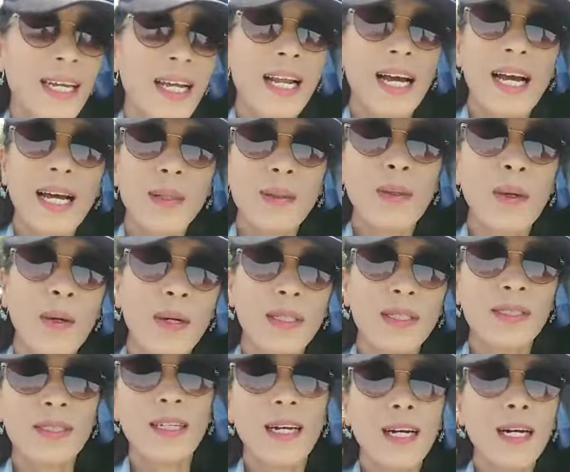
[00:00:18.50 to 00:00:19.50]
นี่แหละค่ะทุกคน
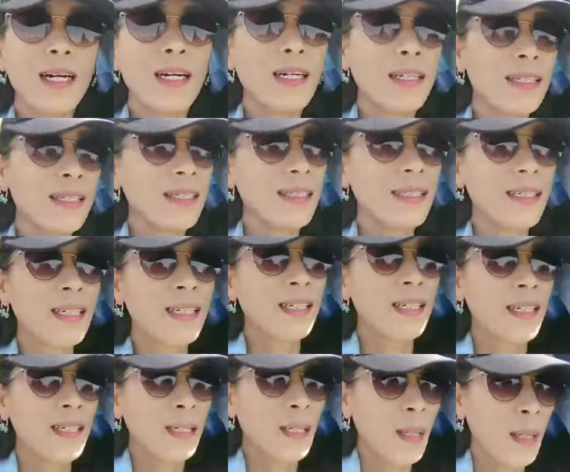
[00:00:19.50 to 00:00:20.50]
ก็
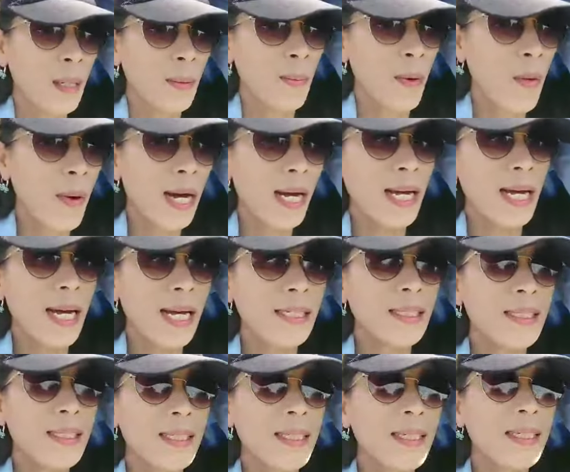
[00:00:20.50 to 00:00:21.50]
เมื่อวาน
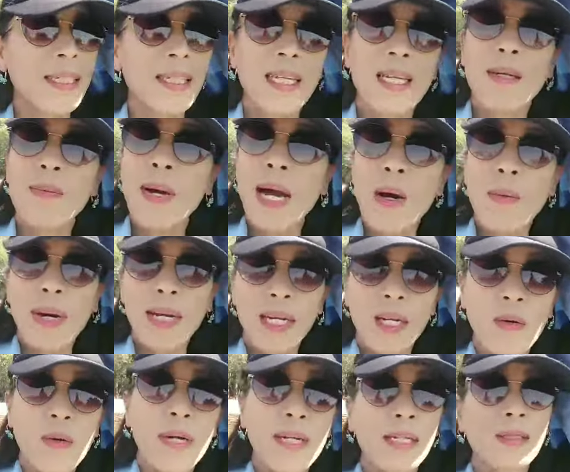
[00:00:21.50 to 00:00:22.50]
ซื้อนี้มาวัด
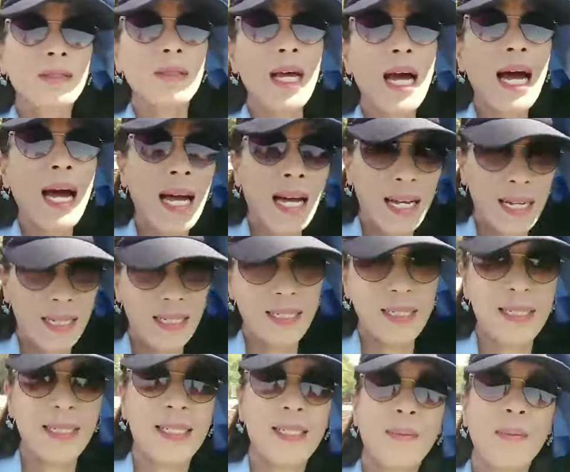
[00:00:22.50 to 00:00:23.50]
โลกยศธา
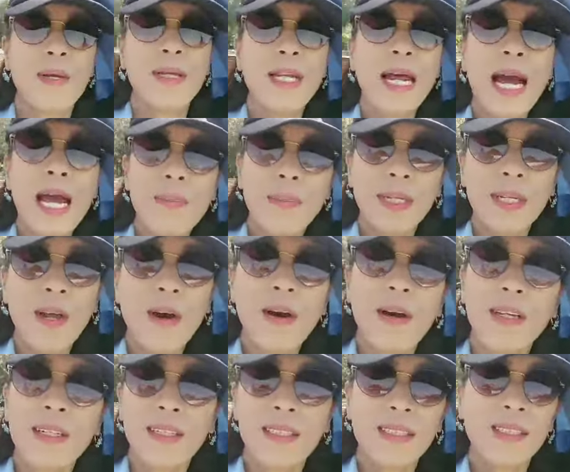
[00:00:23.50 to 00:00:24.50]
ไปถ่ายพระนอ
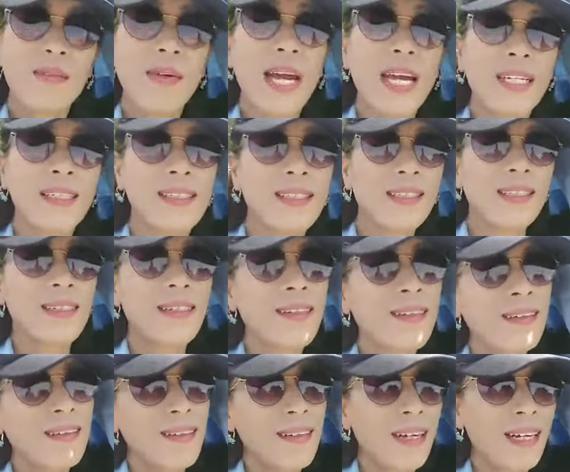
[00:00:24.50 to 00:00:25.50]
นใช่ไหม
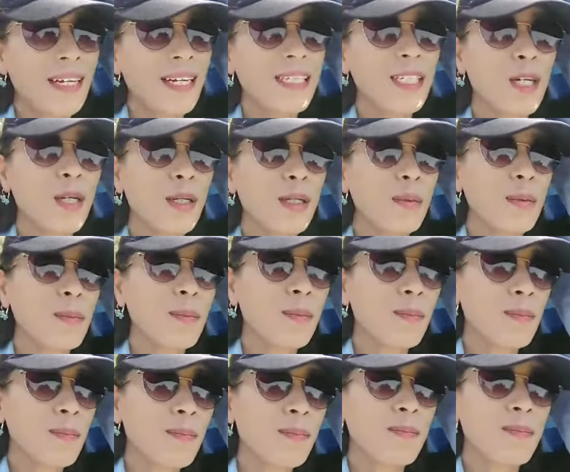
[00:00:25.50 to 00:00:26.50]
แล้วก็ยัง
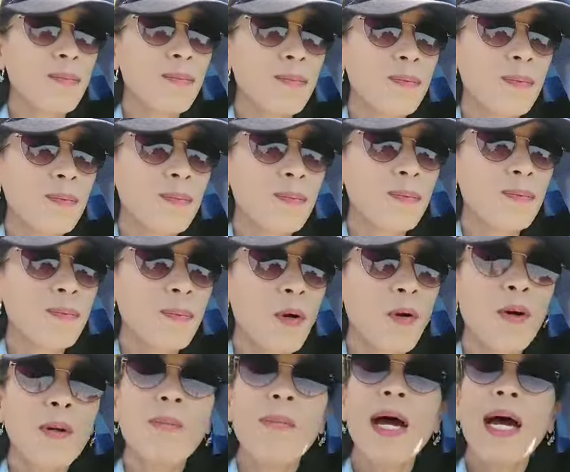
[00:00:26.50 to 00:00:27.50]
โพ
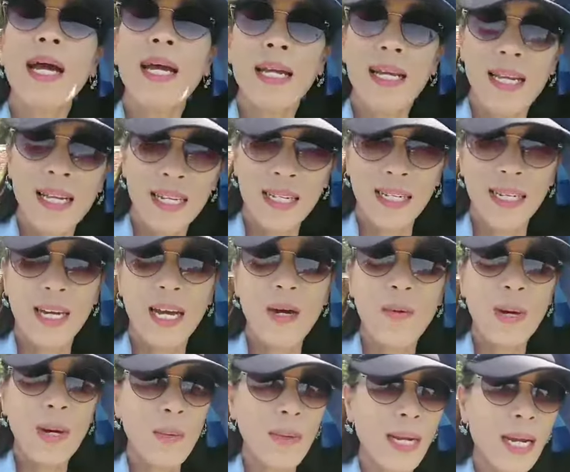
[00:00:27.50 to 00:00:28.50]
สต์ไปนะคะ
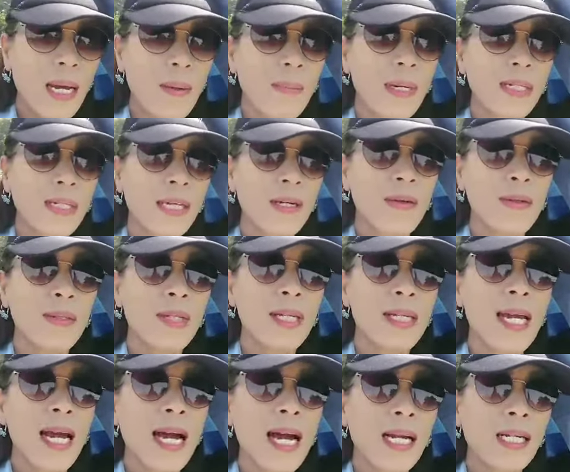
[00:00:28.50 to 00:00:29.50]
ว่าเวลามาเที่ยวยุทธ
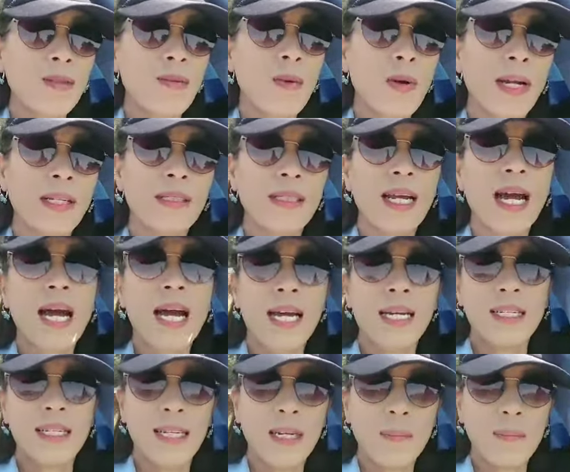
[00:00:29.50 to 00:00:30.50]
ยาหรือโบราณสถา
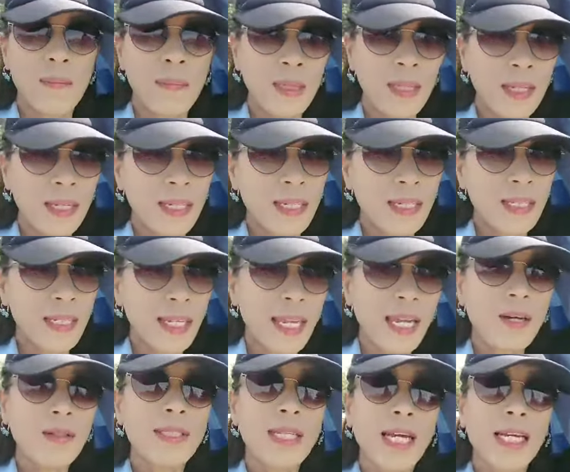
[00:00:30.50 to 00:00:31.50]
นเนี่ยคือ
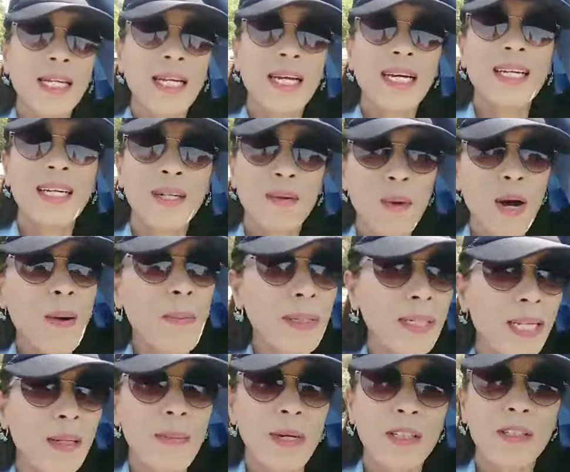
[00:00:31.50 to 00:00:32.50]
กี้เข้าใจนะว่าบา
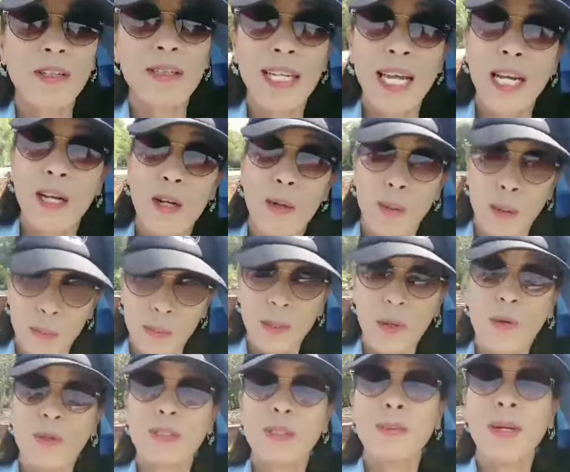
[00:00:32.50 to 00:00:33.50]
งทีมันก็ต้องแดดร้อนลม
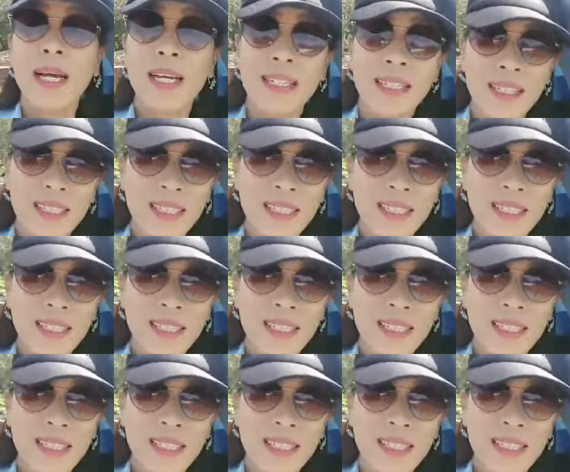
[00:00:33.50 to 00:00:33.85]
ตกใช่ไหม